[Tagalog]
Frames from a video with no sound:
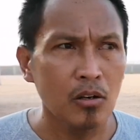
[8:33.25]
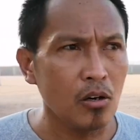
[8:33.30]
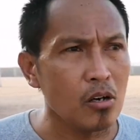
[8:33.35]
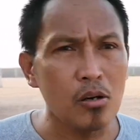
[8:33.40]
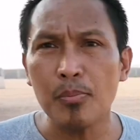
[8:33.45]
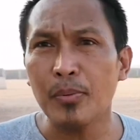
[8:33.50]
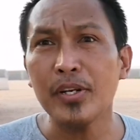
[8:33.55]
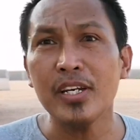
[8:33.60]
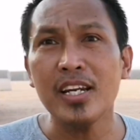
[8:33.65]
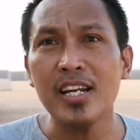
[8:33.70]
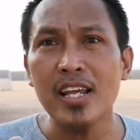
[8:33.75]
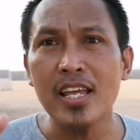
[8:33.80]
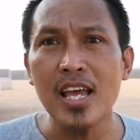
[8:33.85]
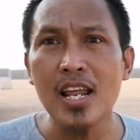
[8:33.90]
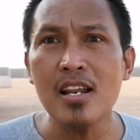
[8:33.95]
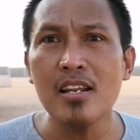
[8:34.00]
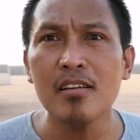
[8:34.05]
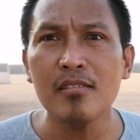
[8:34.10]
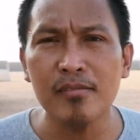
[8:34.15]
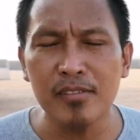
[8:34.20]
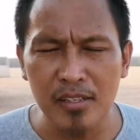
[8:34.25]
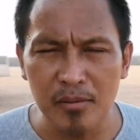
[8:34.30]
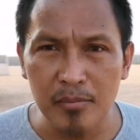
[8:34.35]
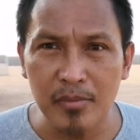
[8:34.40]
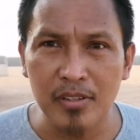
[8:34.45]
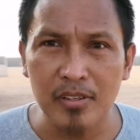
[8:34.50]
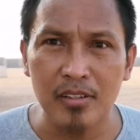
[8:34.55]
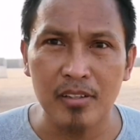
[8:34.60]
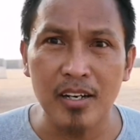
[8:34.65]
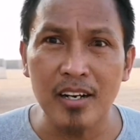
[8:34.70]
oh, pwede na yan yung
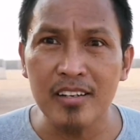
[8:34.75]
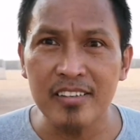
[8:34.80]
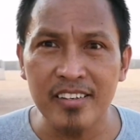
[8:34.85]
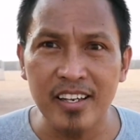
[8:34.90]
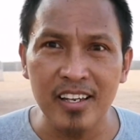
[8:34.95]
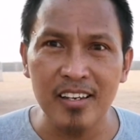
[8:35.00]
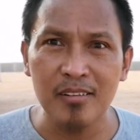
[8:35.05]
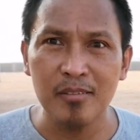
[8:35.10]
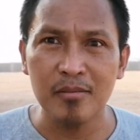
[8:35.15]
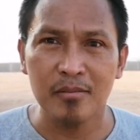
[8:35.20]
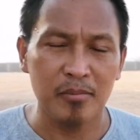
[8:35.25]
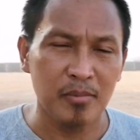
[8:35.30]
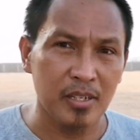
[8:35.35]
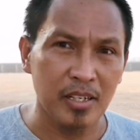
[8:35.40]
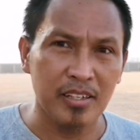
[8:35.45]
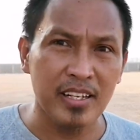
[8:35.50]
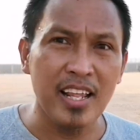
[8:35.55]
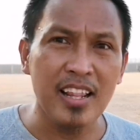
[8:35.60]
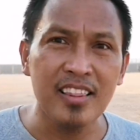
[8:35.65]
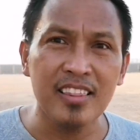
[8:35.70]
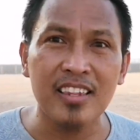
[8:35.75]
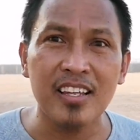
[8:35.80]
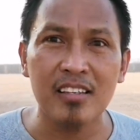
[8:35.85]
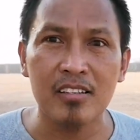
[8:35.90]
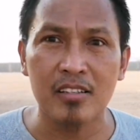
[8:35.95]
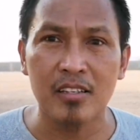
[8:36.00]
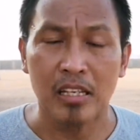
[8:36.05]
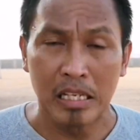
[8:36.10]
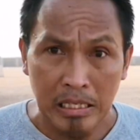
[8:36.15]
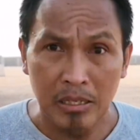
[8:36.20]
nursing,
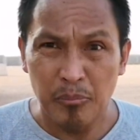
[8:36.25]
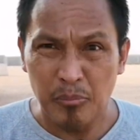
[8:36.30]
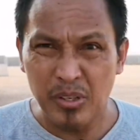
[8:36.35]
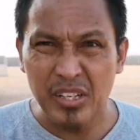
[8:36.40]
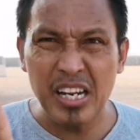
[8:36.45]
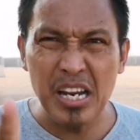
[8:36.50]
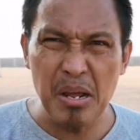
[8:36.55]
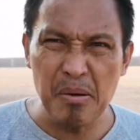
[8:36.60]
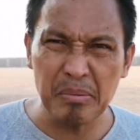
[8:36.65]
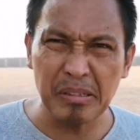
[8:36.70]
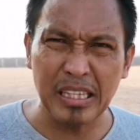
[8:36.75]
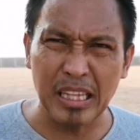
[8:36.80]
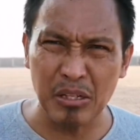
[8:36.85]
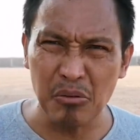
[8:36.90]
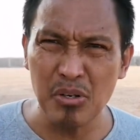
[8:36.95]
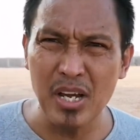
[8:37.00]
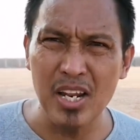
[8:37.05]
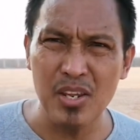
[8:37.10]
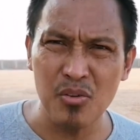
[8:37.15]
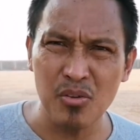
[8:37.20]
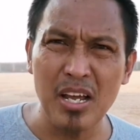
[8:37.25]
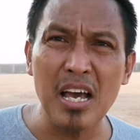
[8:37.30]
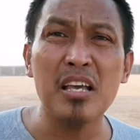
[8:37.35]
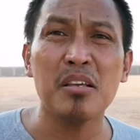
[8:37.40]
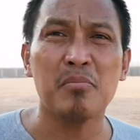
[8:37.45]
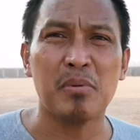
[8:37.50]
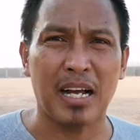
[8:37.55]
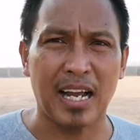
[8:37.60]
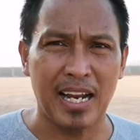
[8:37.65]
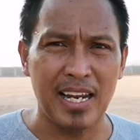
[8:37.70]
dentist. Pwede na tanungan niyo
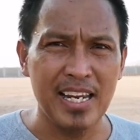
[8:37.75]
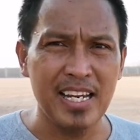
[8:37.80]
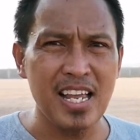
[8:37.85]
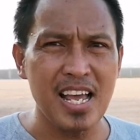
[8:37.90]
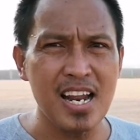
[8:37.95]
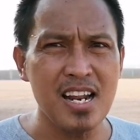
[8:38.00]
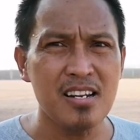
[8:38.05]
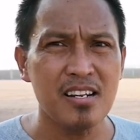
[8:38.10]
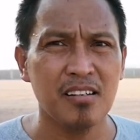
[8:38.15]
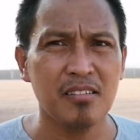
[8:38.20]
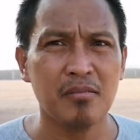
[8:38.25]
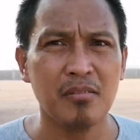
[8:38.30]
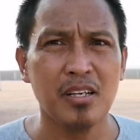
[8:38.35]
guys, magaling yan.